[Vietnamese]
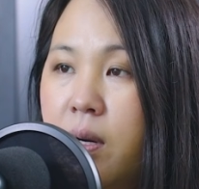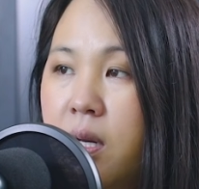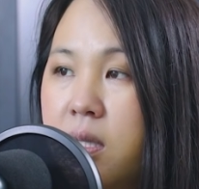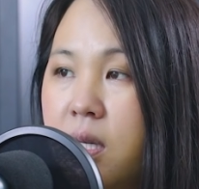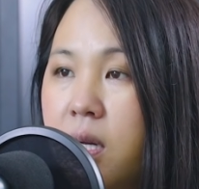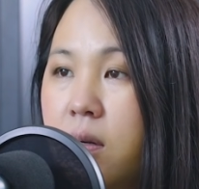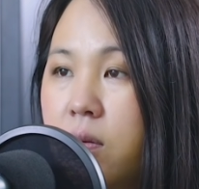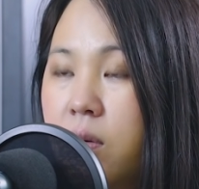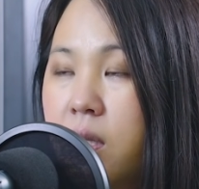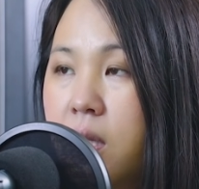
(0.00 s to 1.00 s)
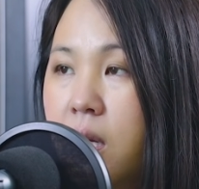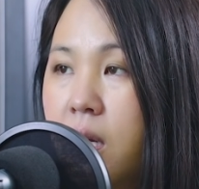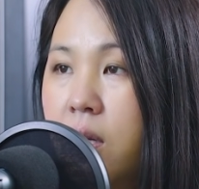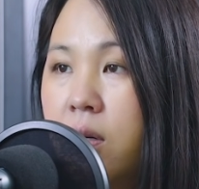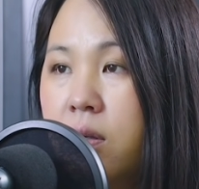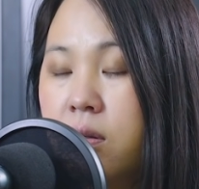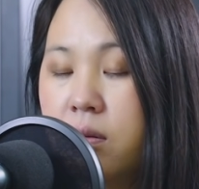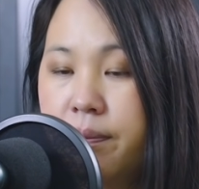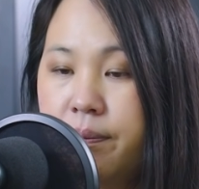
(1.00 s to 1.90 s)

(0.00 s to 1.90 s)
bao nhiêu giờ hay đâu quá tiền yo